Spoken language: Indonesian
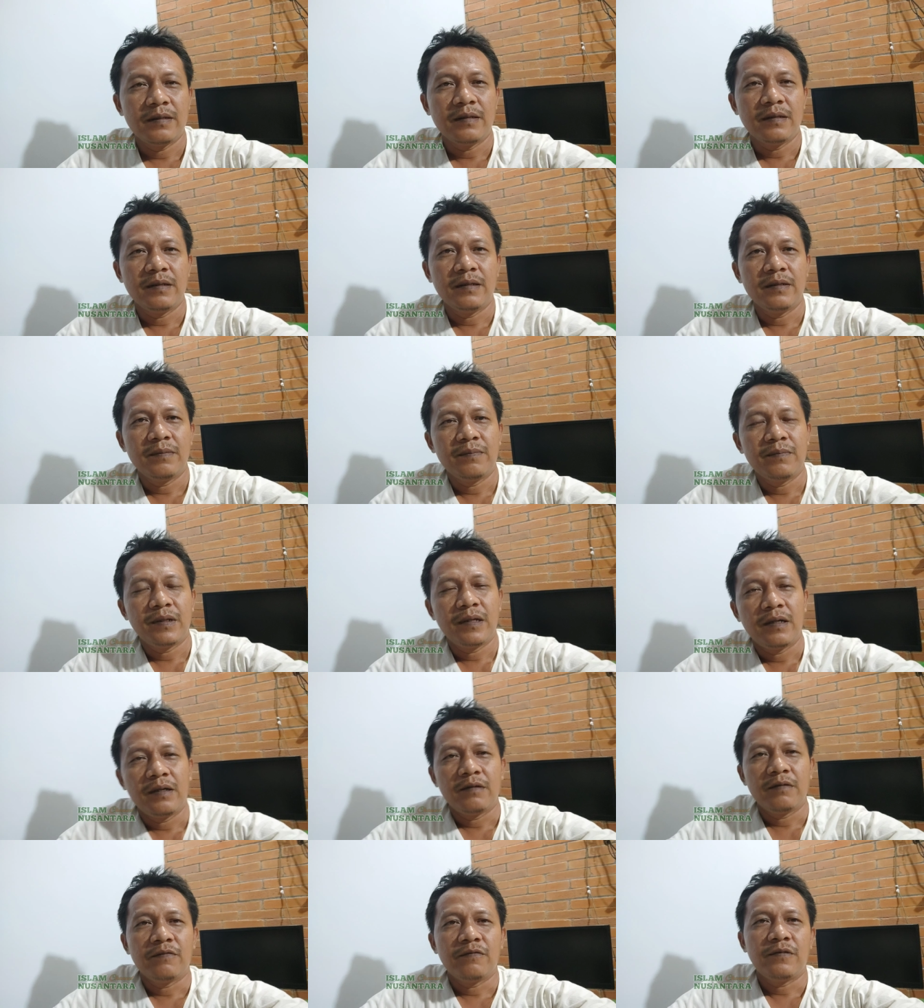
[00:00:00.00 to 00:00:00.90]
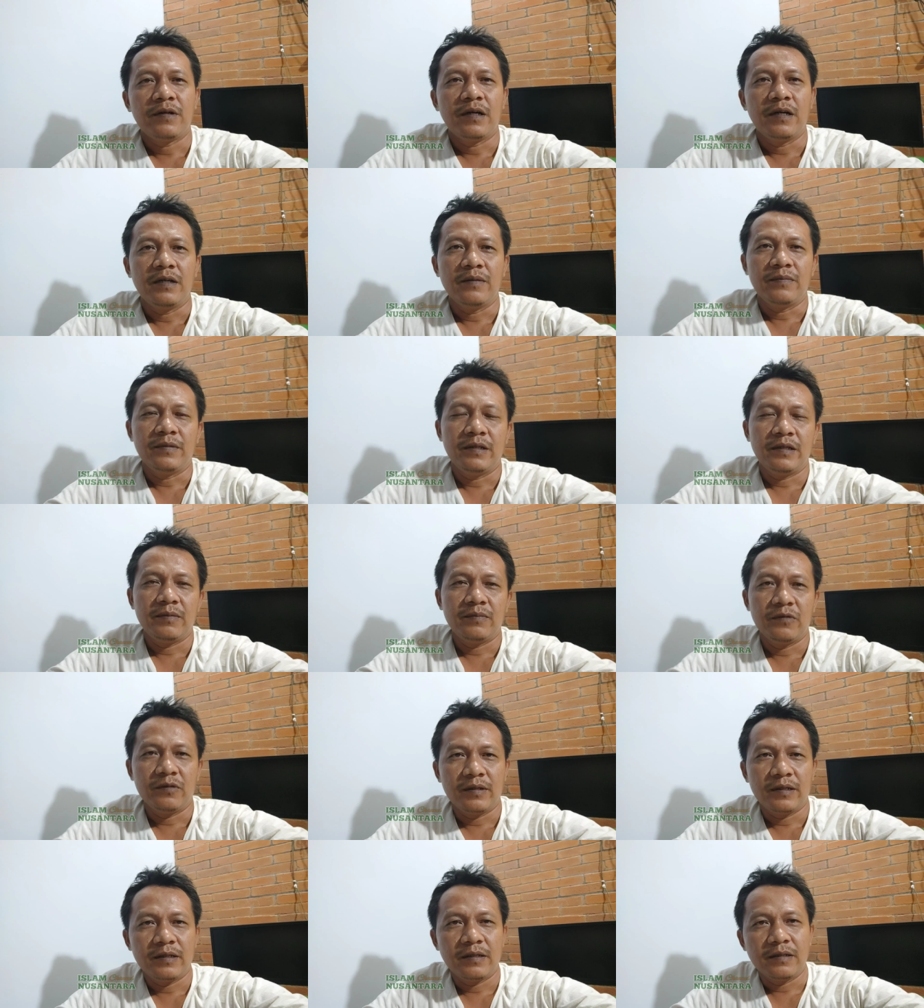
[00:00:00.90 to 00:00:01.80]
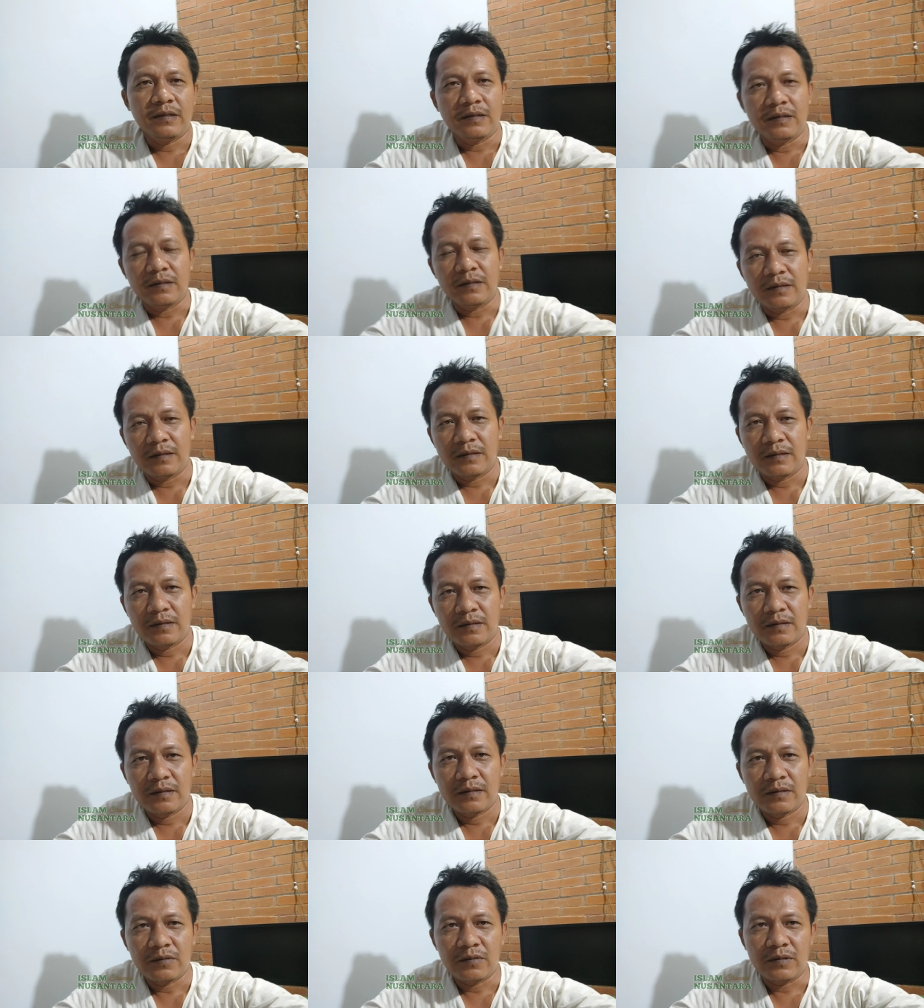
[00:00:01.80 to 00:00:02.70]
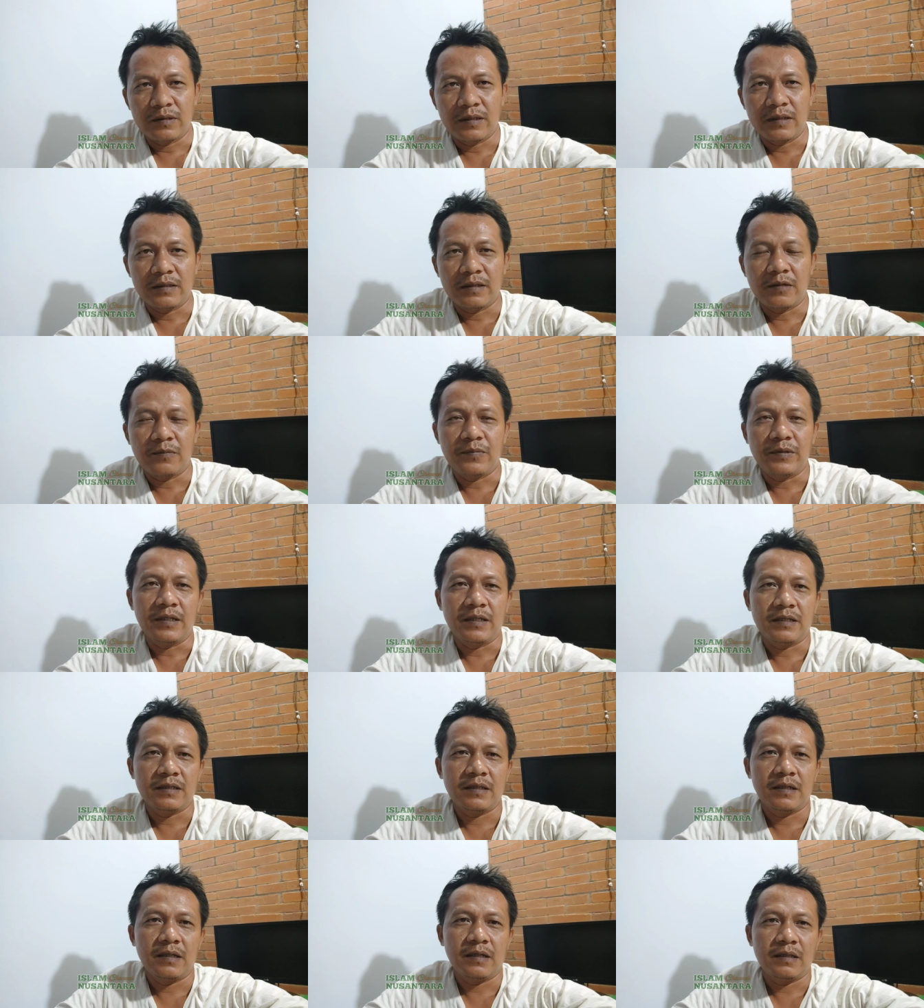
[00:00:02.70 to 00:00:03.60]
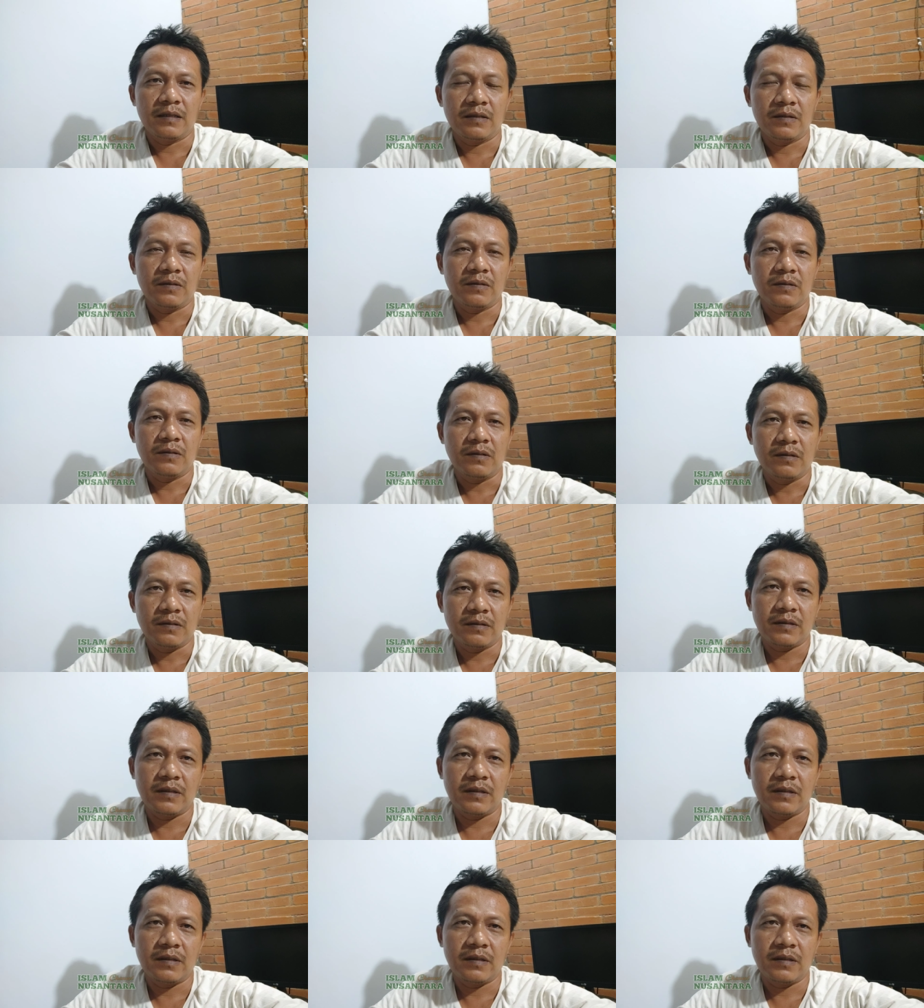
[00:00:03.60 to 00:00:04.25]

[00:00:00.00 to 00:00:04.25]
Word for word: ini Pak Fahim ini mungkin sudah terbiasa atau